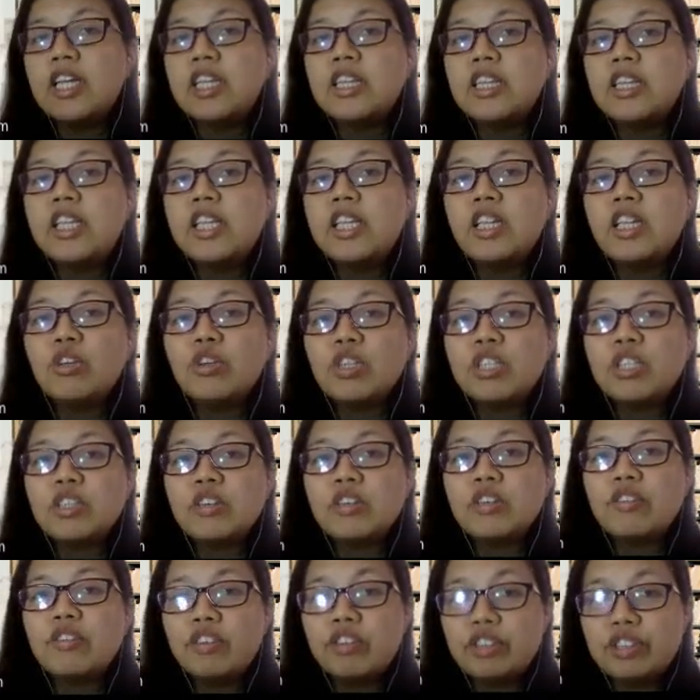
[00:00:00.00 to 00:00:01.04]
Dito
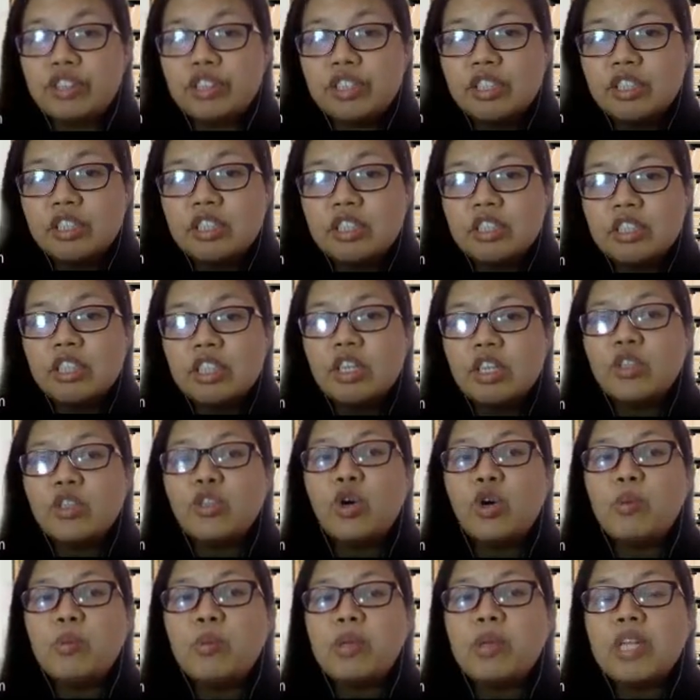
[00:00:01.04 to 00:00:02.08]
sa ferns,
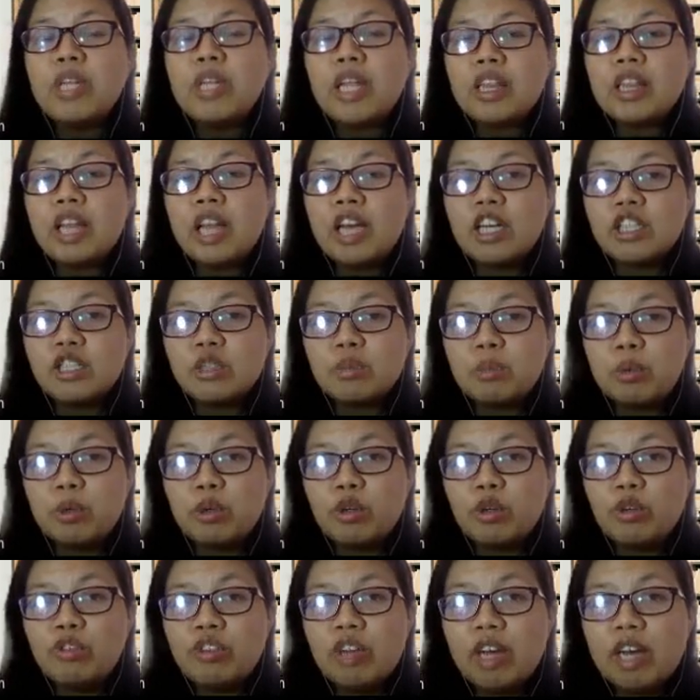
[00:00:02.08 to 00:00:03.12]
dominant na ang
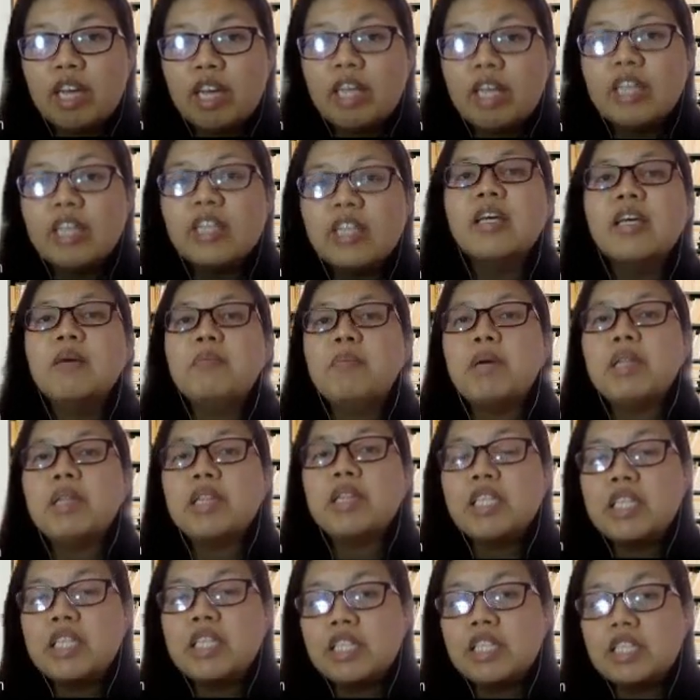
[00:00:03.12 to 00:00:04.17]
sporophyte,
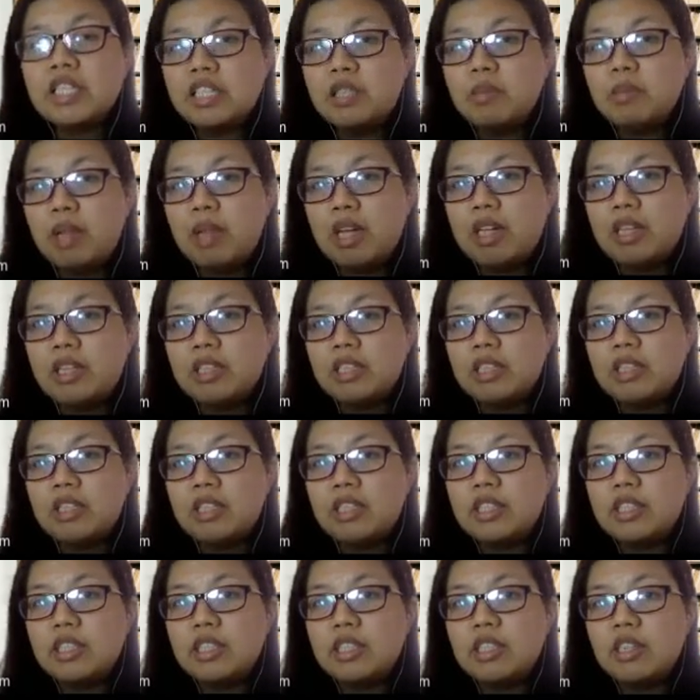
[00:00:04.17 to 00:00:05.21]
pati sa seed
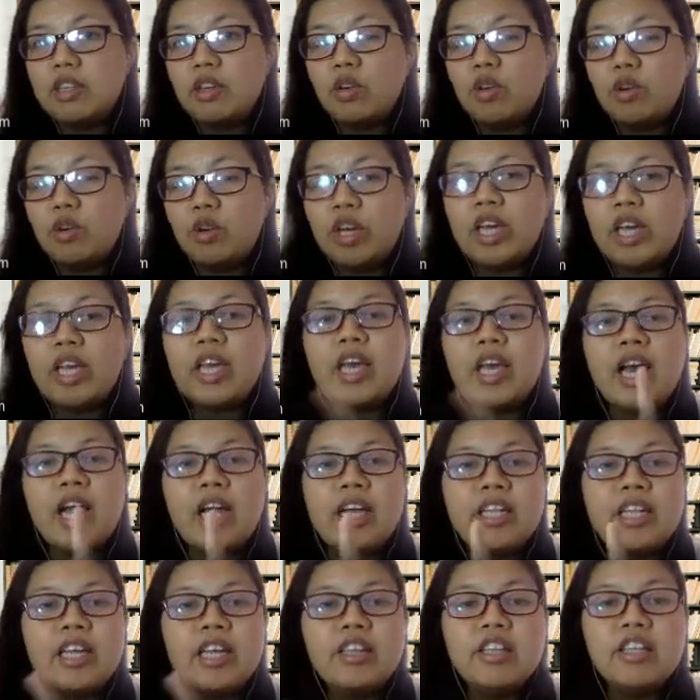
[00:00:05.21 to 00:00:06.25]
plants. Okay,
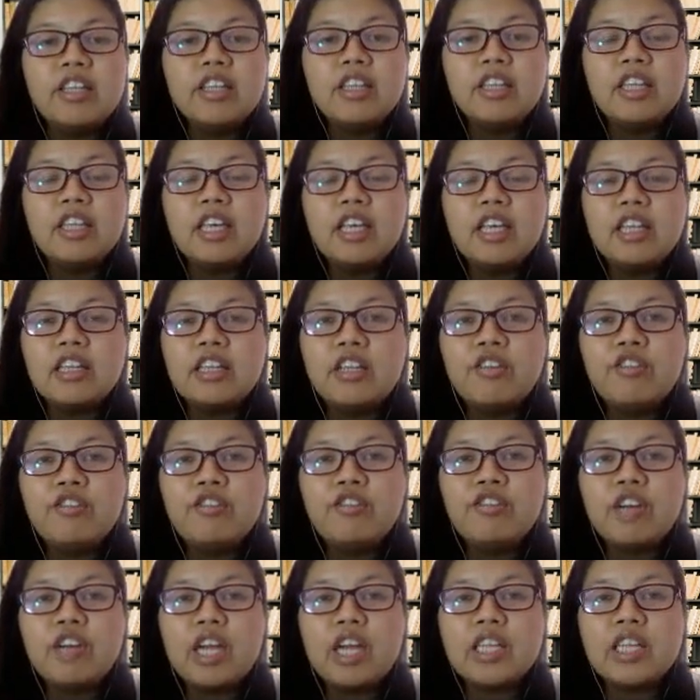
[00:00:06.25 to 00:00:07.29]
another thing na
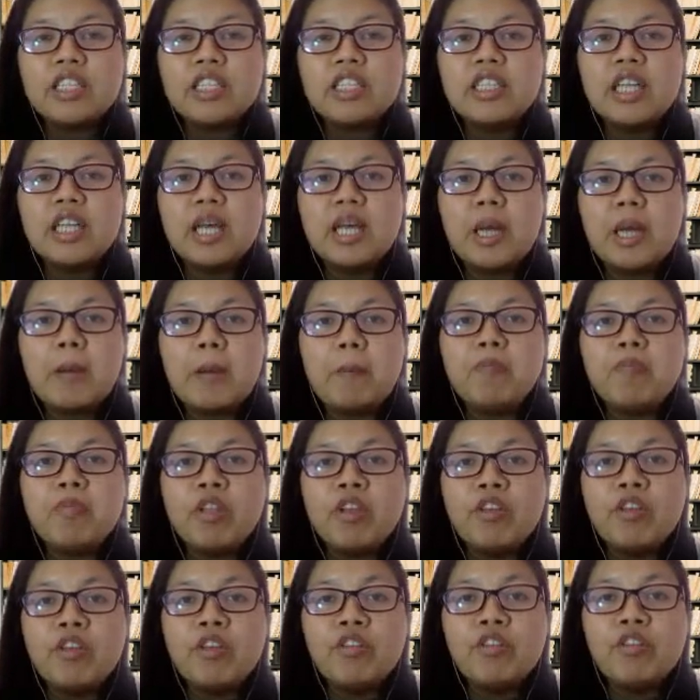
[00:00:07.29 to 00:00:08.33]
difference ng
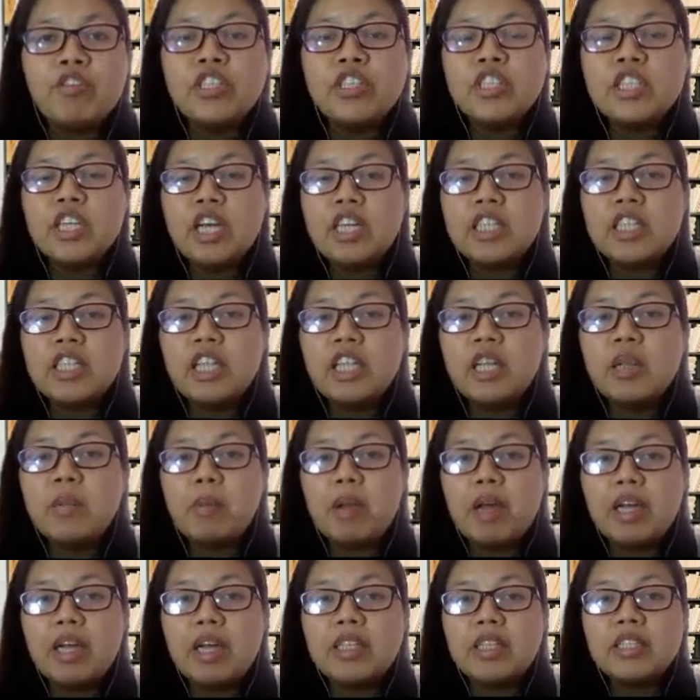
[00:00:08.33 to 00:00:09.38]
ferns at seed
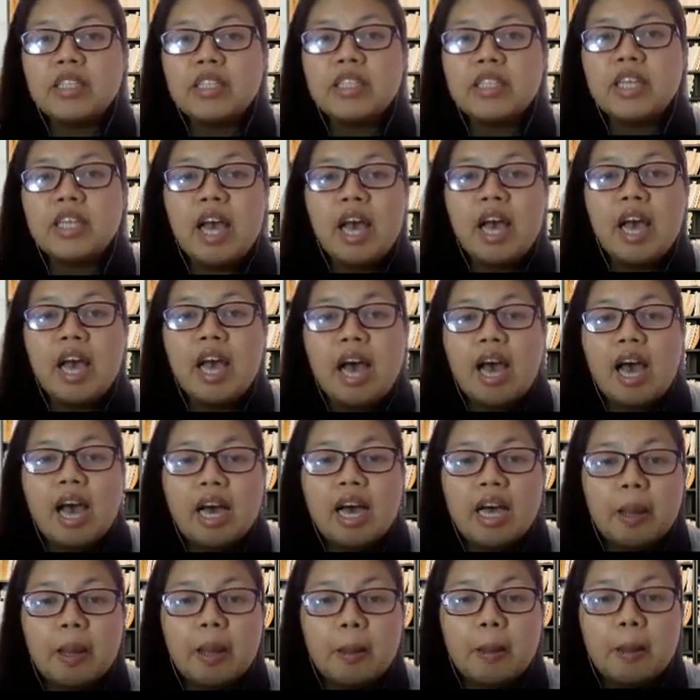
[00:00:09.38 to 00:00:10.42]
plants,
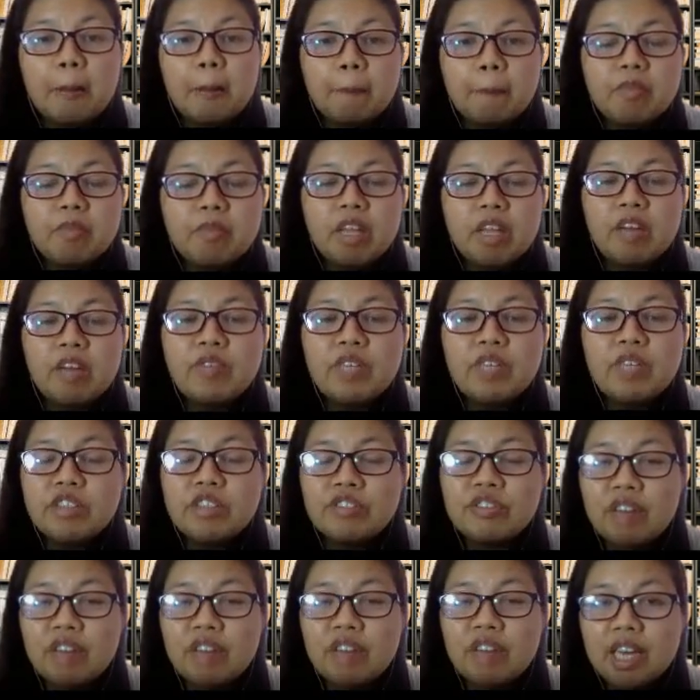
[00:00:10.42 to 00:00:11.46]
ang
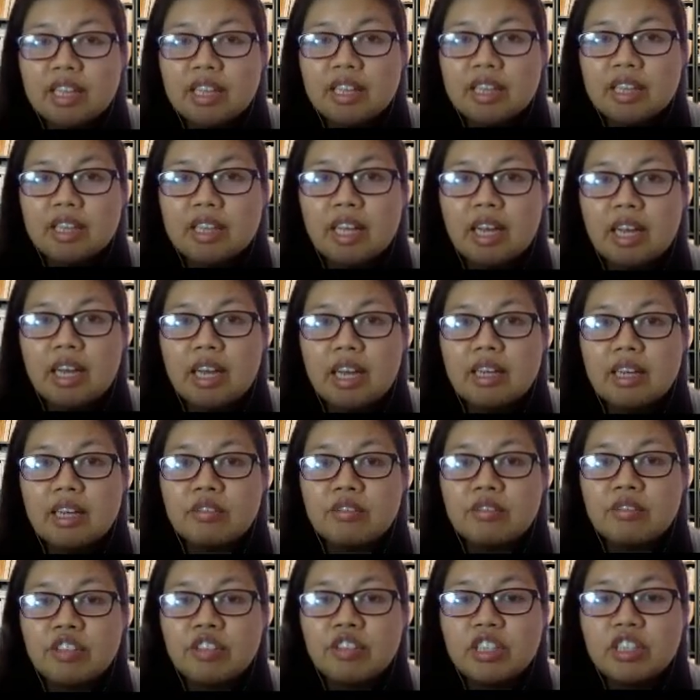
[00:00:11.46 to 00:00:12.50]
gametophyte ng
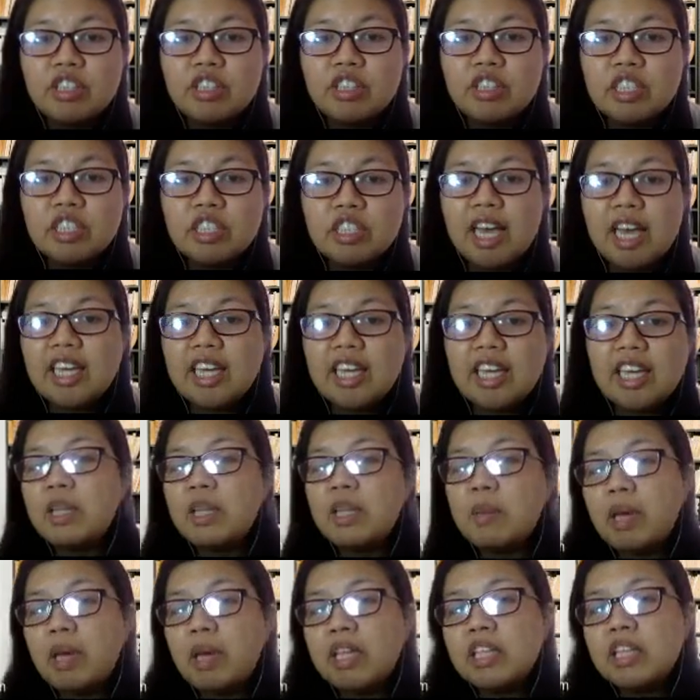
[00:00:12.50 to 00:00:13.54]
ferns ay
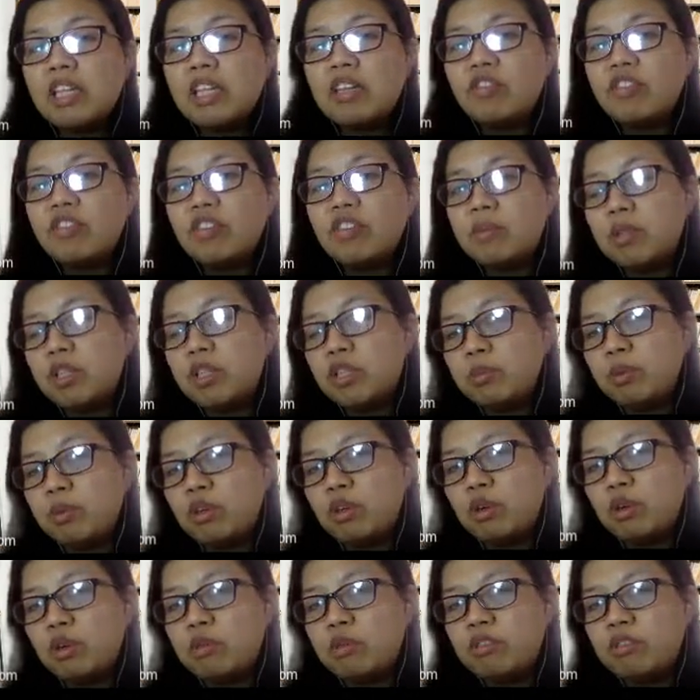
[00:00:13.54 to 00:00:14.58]
independent from the
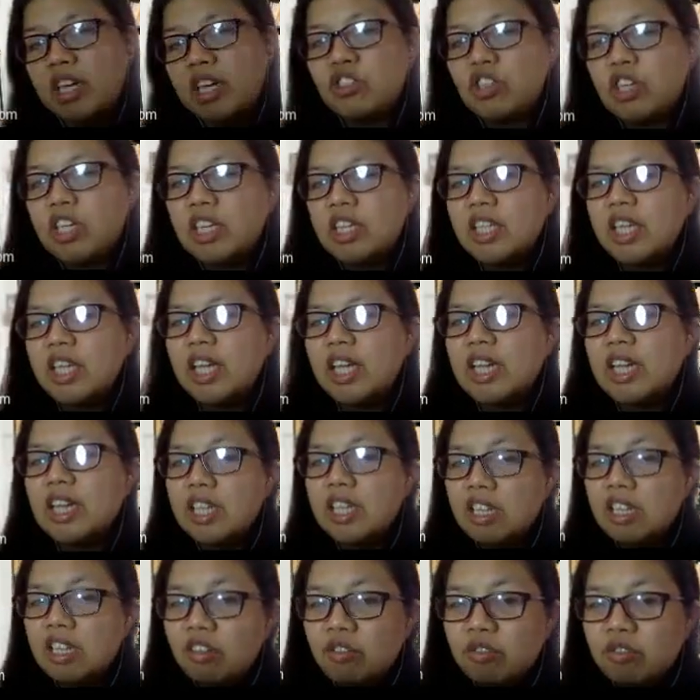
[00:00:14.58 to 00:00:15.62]
sporophyte. So it can
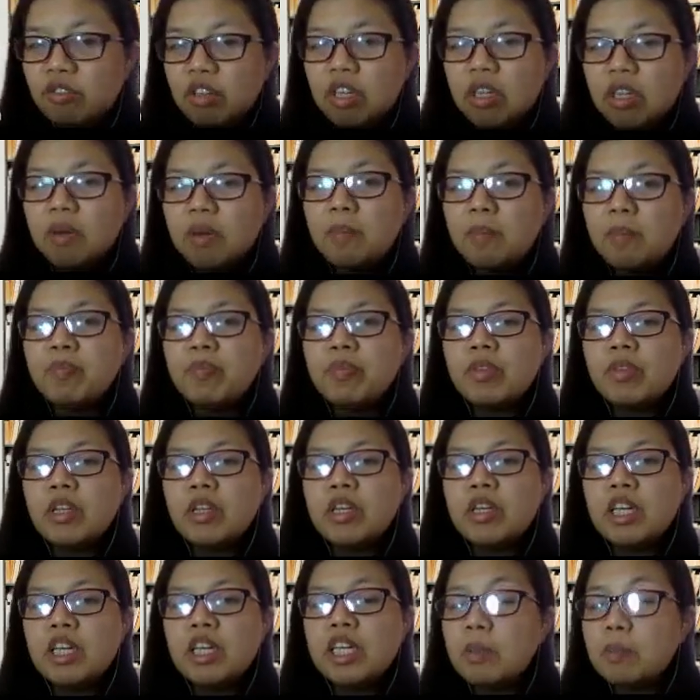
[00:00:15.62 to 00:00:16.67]
live
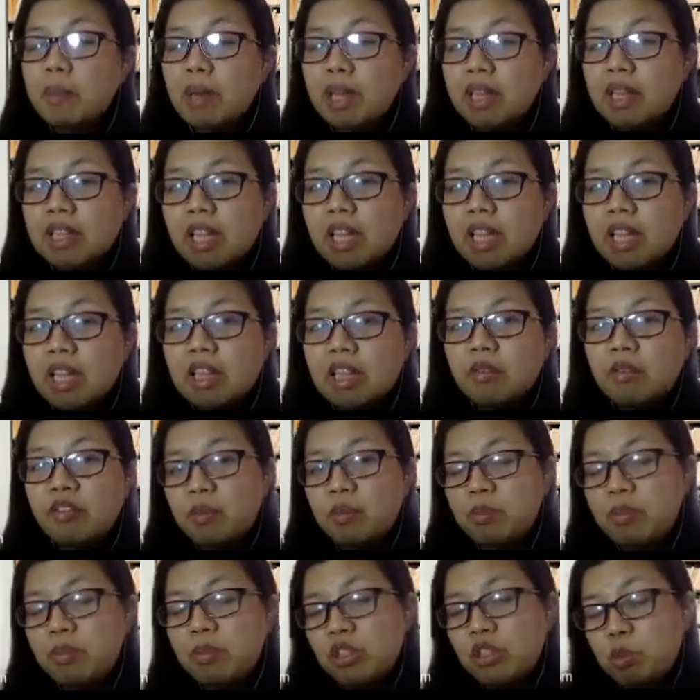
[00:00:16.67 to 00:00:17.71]
independently from
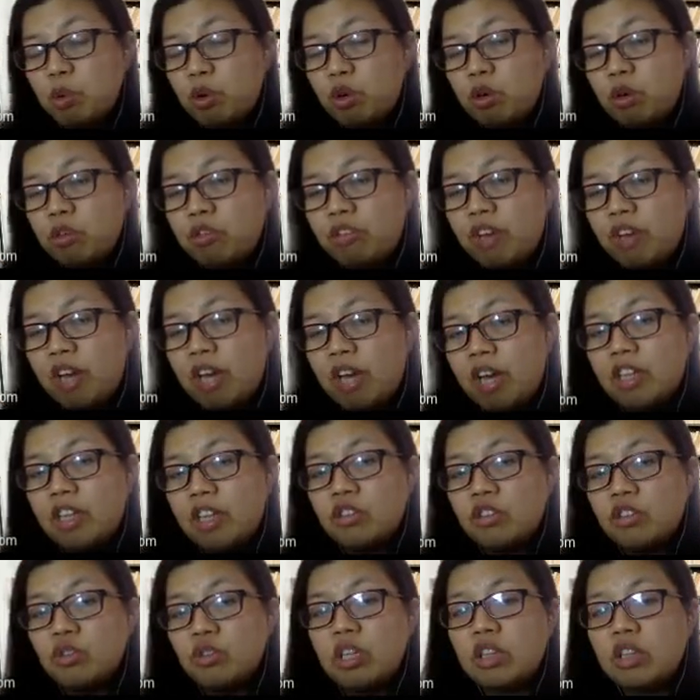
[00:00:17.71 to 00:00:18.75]
the sporophyte.
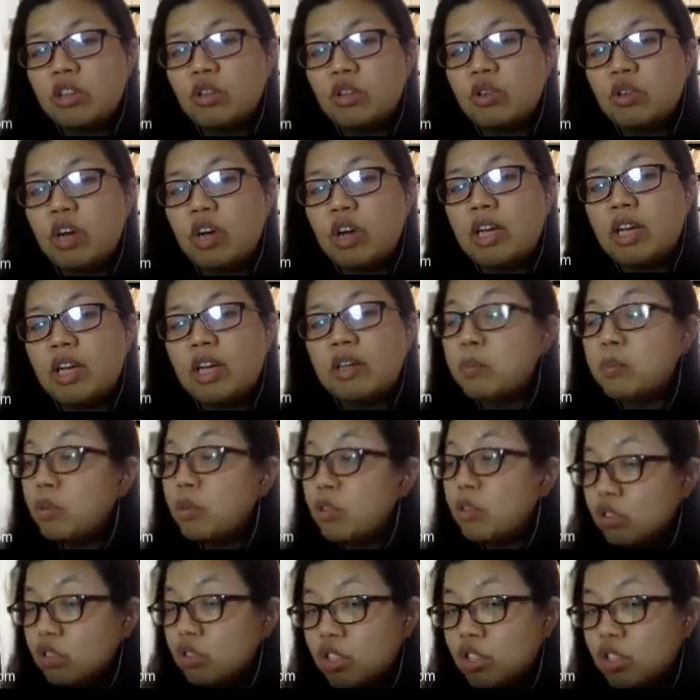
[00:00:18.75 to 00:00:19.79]
So ito ay
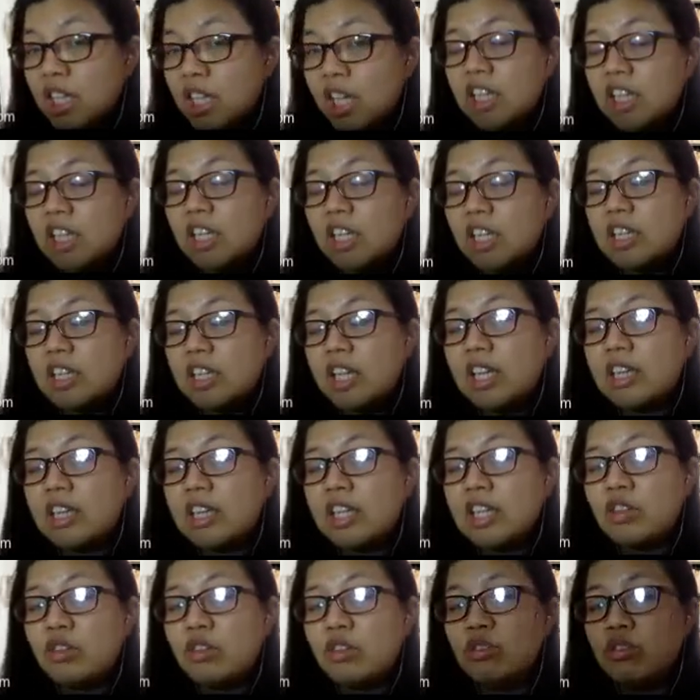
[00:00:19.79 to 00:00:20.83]
photosynthetic din
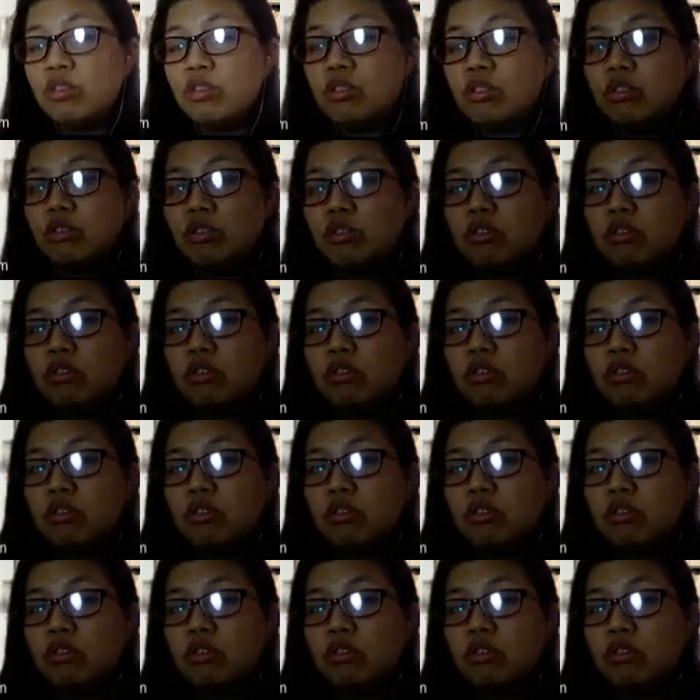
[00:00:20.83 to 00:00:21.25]
itong